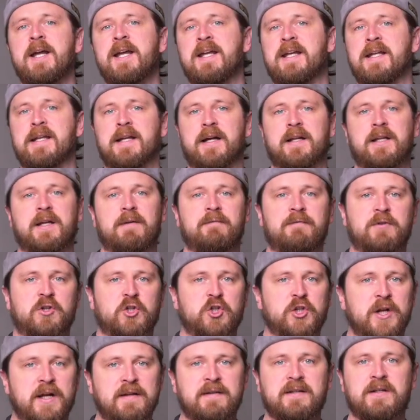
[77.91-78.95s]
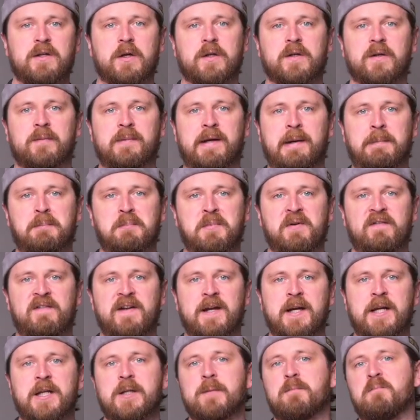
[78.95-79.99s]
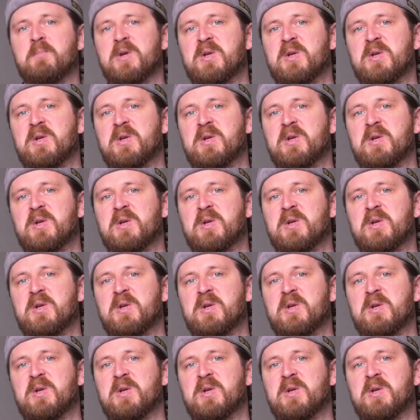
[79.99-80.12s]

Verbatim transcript: je nachdem wie schnell sich das Objekt bewegt,